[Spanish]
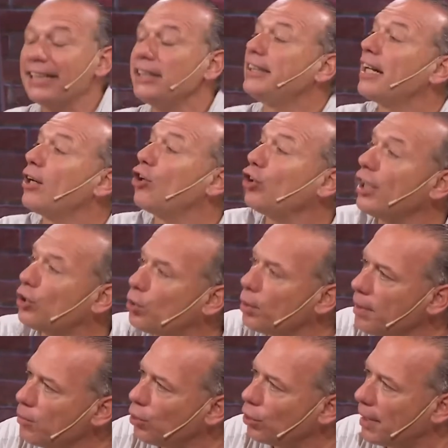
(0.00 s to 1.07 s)
Y ya hoy
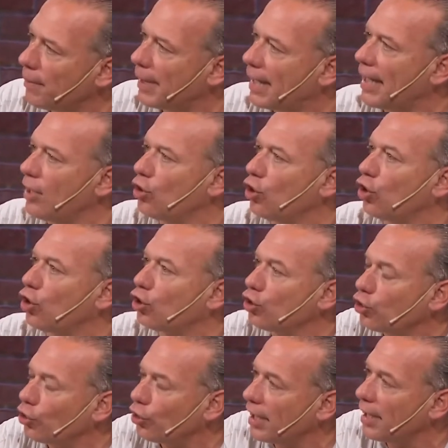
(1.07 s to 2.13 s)
estuvimos trabajando
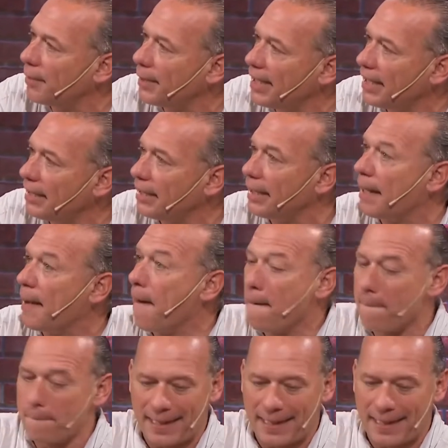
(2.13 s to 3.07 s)
con todo el gabinete